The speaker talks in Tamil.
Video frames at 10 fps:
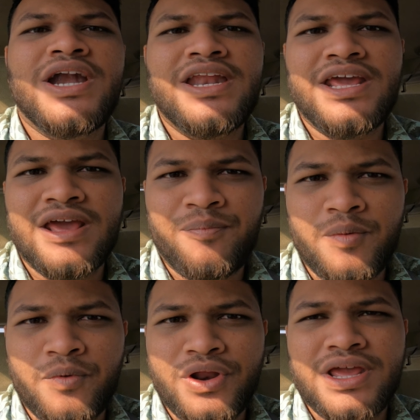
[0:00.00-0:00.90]
முன்னாடி நீங்கள்
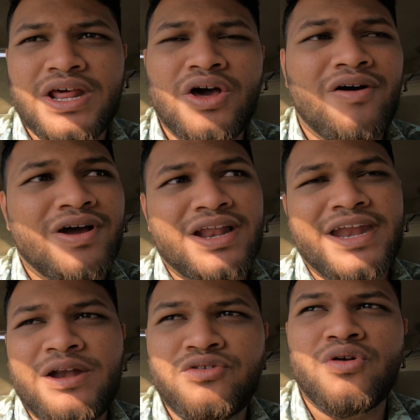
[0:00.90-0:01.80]
எப்போ போகிறீங்களோ அவங்க
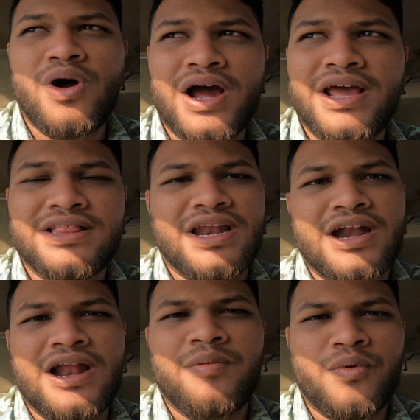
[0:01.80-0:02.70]
டேட் சொல்லுவாங்க
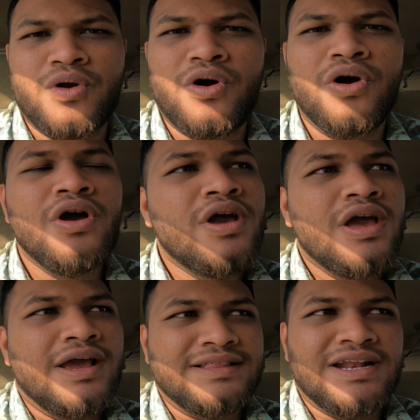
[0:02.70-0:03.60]
எத்தனை நாள் போகிறோம்
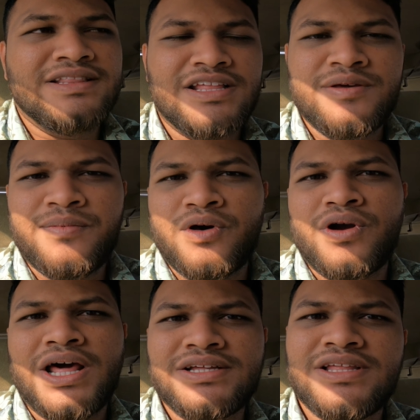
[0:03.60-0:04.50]
எத்தனாம் தேதி
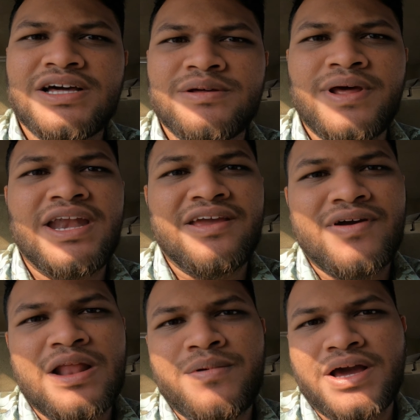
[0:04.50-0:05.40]
போகிறோம் அதுக்கு தகுந்த மாதிரி
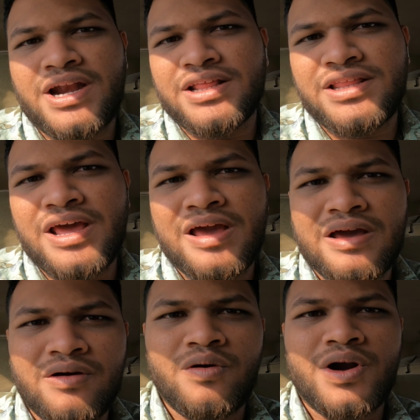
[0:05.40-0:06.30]
நீங்கள் வேலை பார்க்குற இடத்துல
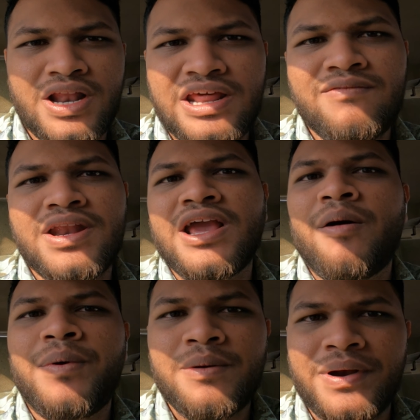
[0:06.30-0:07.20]
உங்களோட லீவு
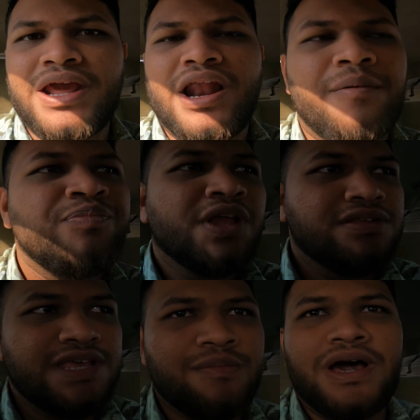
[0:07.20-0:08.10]
நீங்கள் அப்ளை பண்ணிக்கலாம்
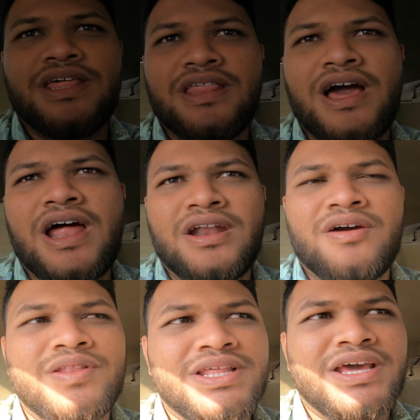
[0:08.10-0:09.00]
சேம் அதே தான்
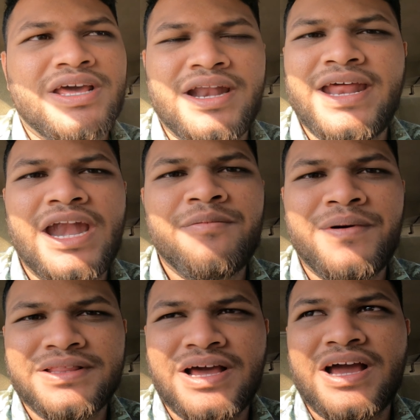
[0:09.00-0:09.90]
அண்ணன் வந்து டேட்டு
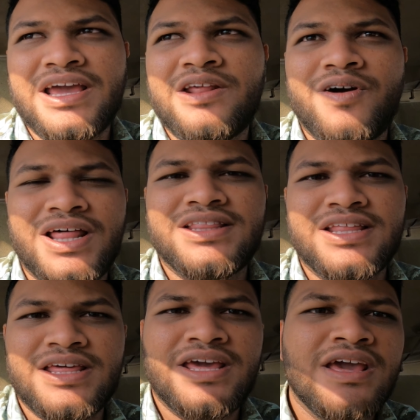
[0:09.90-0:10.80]
பார்த்தாங்க இருபதாம்
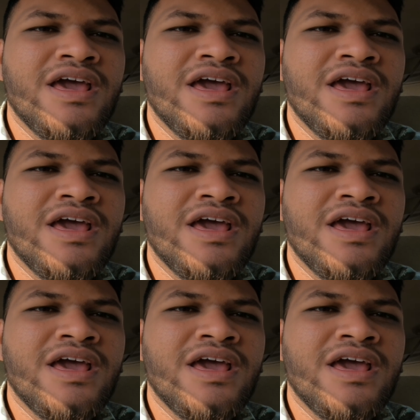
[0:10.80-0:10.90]
தேதி